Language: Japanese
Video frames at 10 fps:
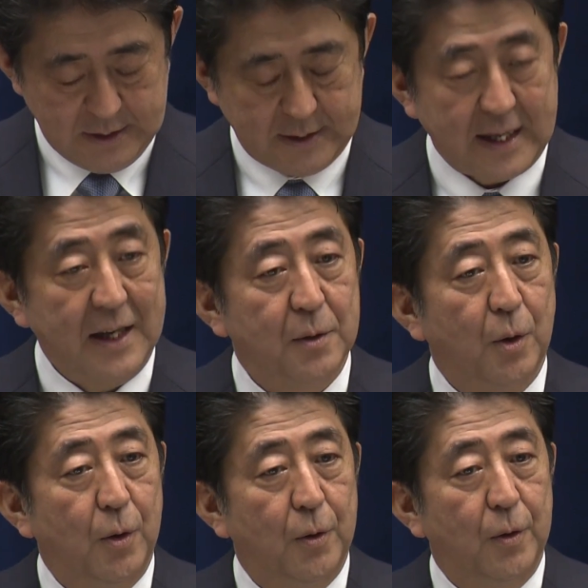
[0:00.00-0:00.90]
誓い
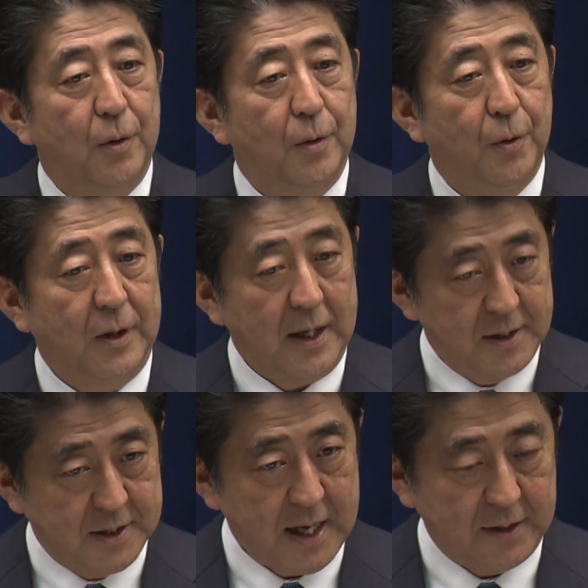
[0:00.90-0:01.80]
を手に
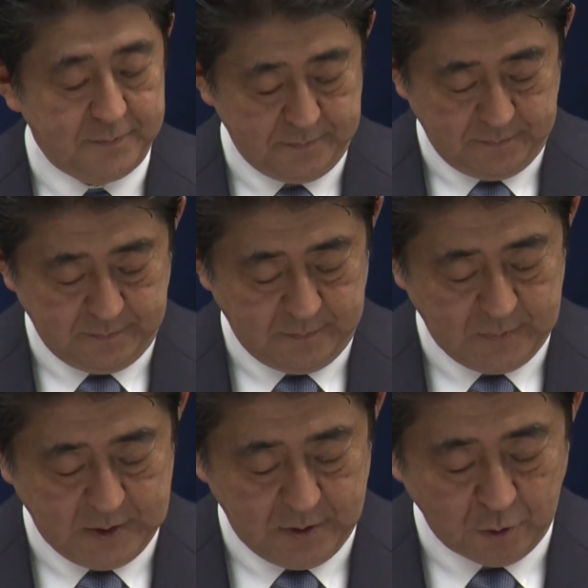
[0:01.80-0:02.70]
する
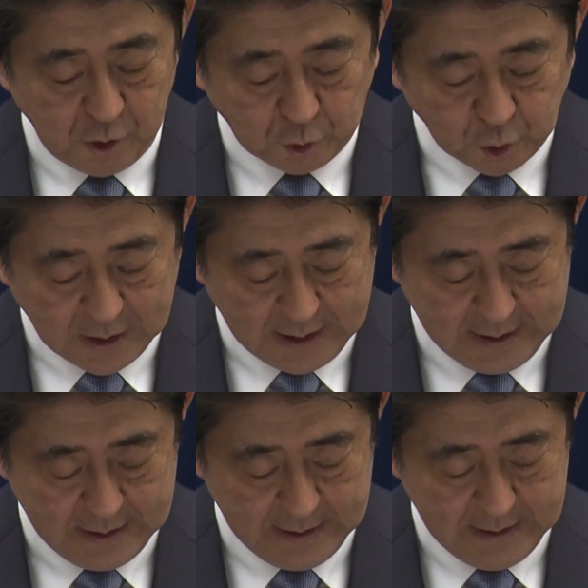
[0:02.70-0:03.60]
ということが、
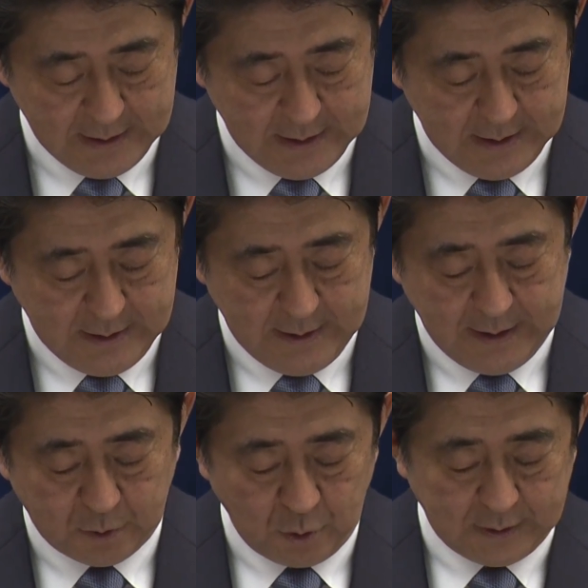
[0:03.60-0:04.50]

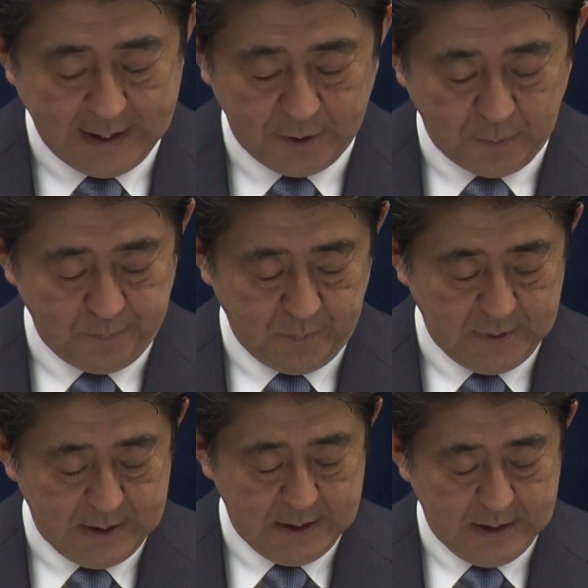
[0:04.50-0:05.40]
今回の
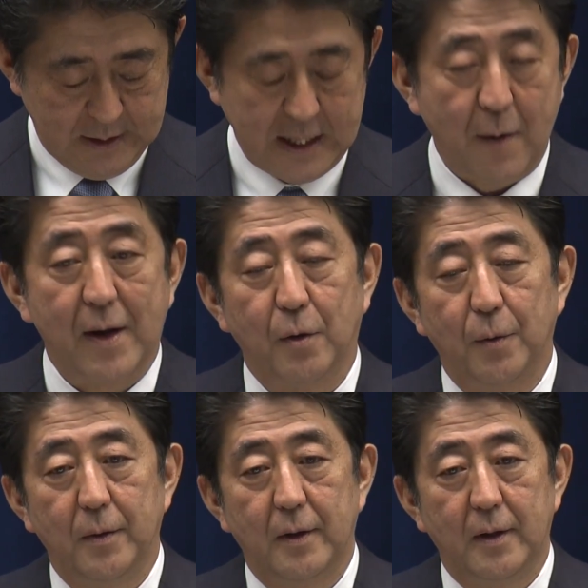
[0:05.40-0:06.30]
談話の
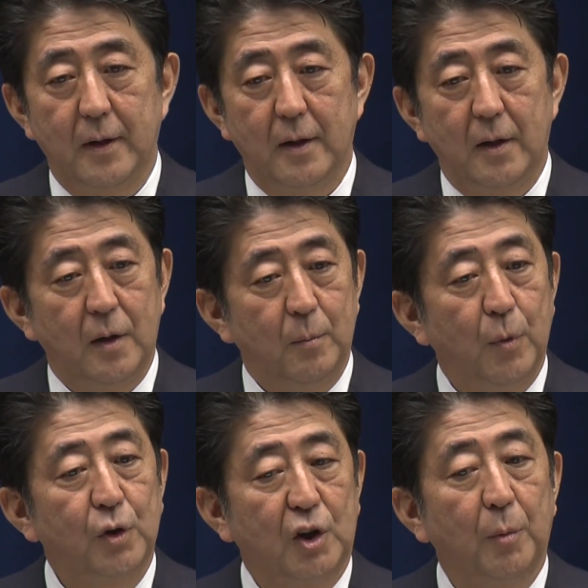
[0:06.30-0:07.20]

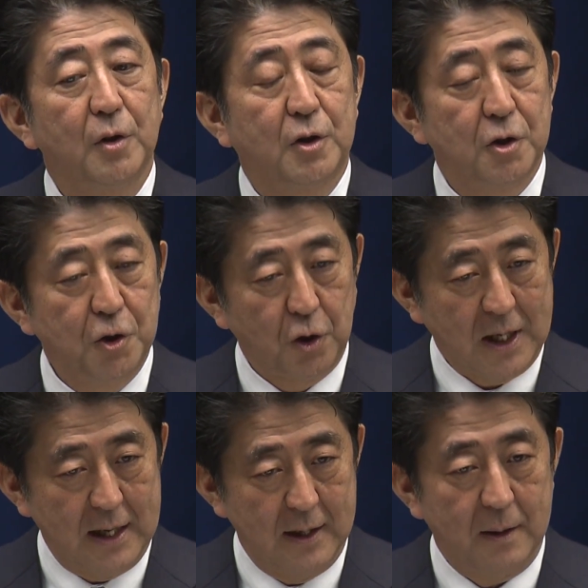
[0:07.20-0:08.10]
最も重要
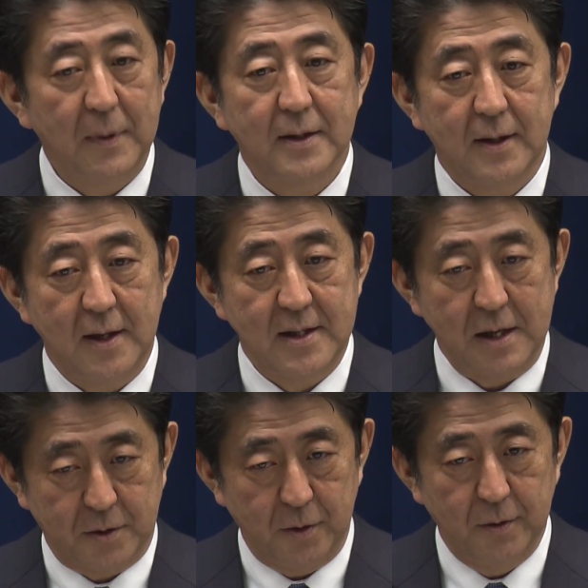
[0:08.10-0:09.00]
なメッセージであ
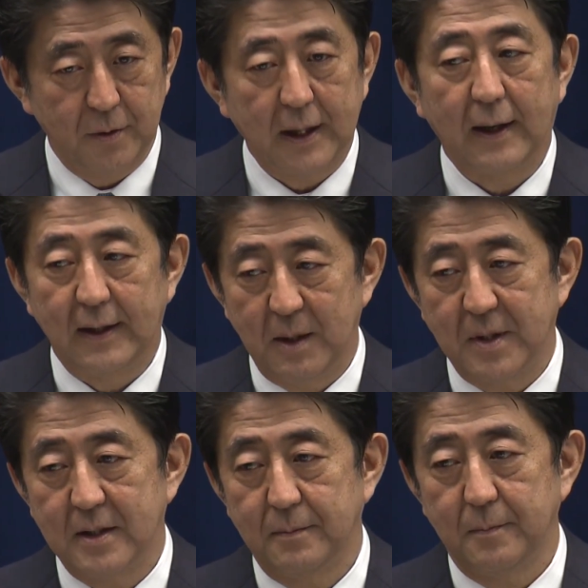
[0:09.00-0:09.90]
ると考えています。